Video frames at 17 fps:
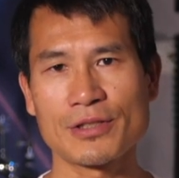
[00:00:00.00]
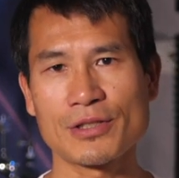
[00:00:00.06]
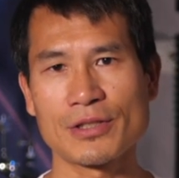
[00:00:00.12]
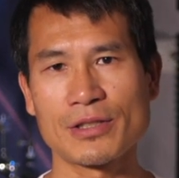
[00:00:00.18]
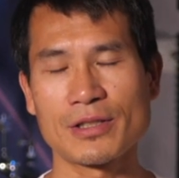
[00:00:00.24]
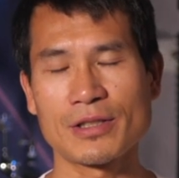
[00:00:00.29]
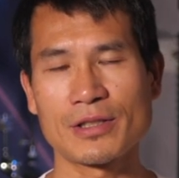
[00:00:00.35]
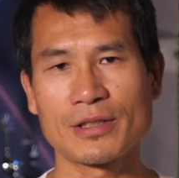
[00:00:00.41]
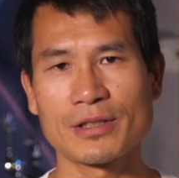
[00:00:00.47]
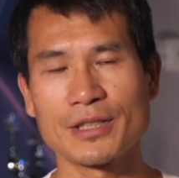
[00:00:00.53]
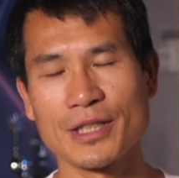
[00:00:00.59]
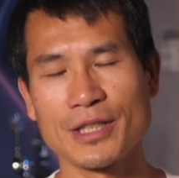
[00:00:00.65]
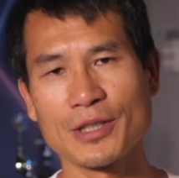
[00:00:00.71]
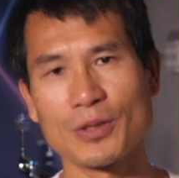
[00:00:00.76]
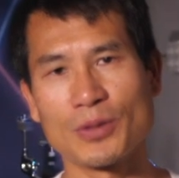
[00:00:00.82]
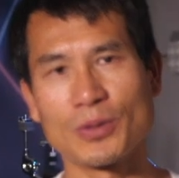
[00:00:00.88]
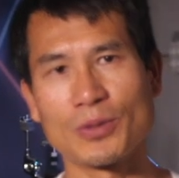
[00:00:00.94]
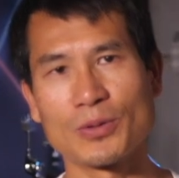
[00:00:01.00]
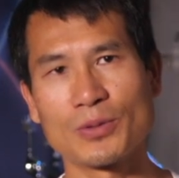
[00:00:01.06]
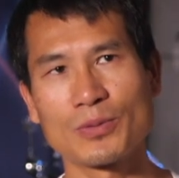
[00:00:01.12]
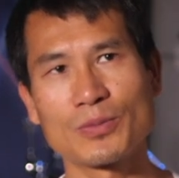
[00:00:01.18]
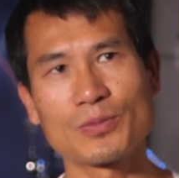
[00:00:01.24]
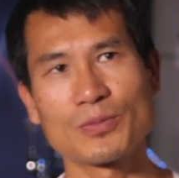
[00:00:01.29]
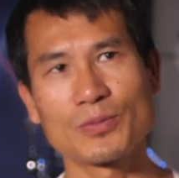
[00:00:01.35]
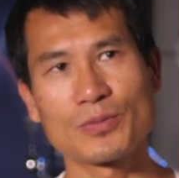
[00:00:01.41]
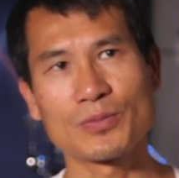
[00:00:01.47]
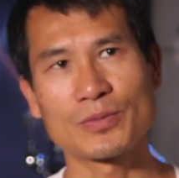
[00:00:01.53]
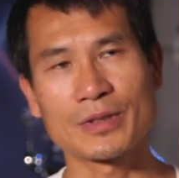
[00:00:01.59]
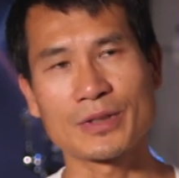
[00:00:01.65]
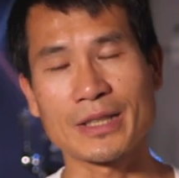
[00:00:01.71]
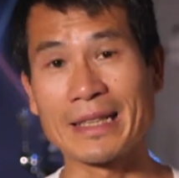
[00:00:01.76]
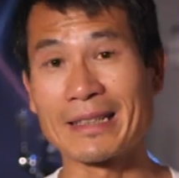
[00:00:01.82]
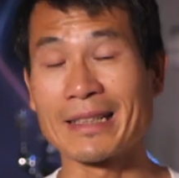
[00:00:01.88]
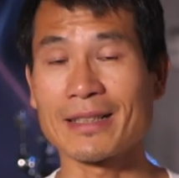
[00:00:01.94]
实呢也有
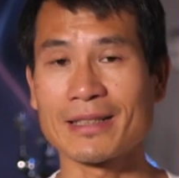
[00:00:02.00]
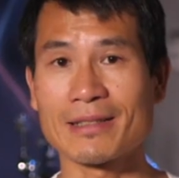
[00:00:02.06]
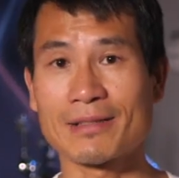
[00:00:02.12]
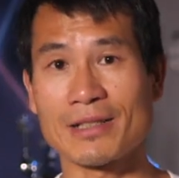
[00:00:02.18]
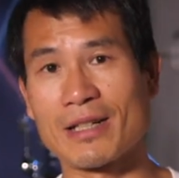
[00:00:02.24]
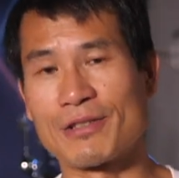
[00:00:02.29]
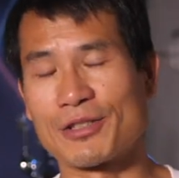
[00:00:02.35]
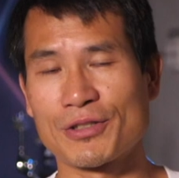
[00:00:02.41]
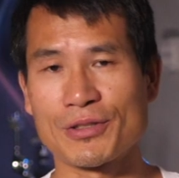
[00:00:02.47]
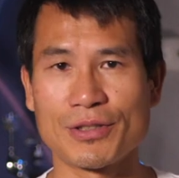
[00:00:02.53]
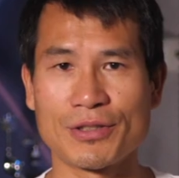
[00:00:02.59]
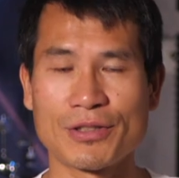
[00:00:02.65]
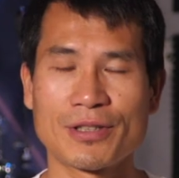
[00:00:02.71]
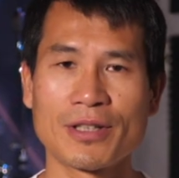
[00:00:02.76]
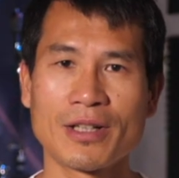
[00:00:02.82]
给大家展示，